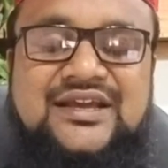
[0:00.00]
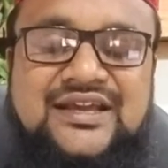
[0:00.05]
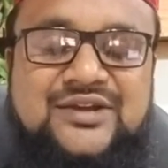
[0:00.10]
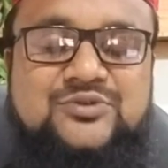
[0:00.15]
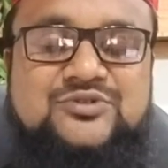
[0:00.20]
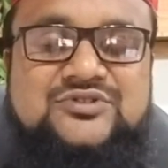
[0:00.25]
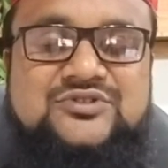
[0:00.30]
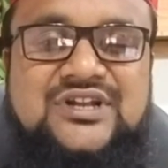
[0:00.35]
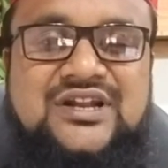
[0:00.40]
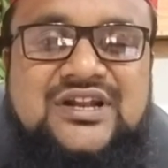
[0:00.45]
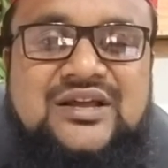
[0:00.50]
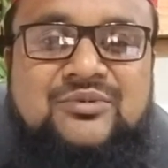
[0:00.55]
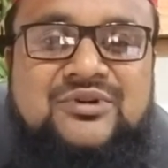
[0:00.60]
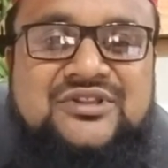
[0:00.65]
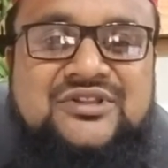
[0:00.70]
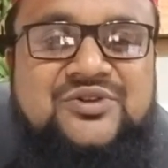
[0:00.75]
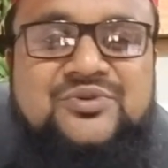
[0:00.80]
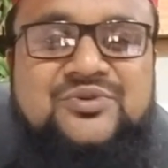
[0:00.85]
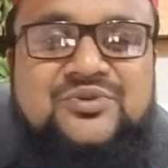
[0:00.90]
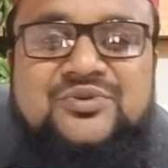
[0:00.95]
এর উসিলা
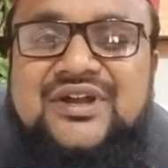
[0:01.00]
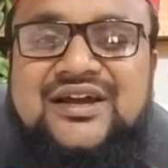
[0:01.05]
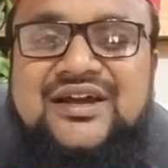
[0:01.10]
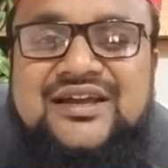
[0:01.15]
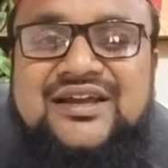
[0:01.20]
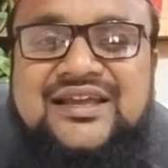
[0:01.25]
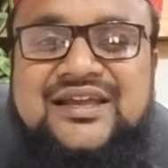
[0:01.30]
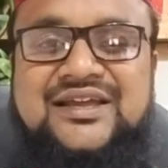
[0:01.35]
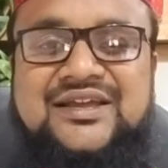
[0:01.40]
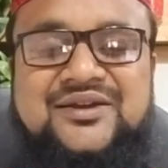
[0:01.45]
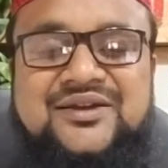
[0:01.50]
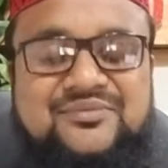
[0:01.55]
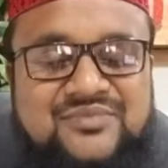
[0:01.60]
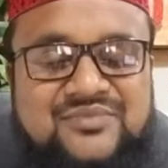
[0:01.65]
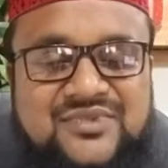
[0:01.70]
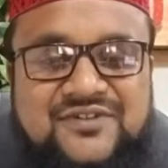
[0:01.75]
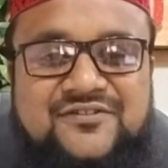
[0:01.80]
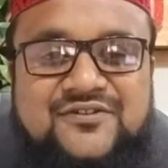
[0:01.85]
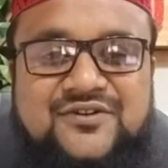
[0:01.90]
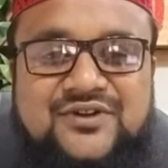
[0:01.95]
আমাদের গুনাহকে
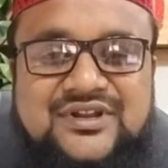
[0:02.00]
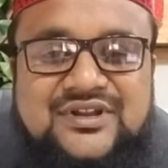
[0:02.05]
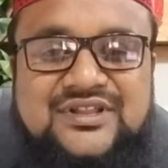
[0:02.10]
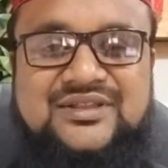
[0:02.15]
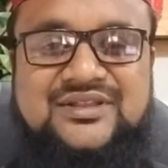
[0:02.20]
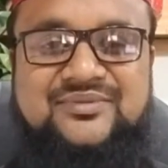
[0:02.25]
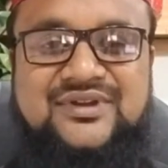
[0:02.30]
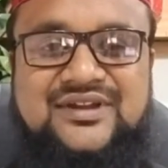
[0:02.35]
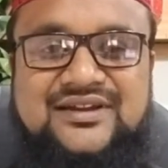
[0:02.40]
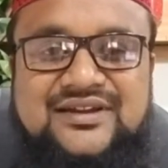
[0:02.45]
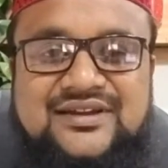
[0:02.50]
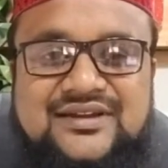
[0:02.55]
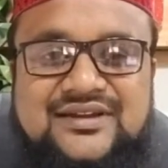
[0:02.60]
মাফ করে দিবেন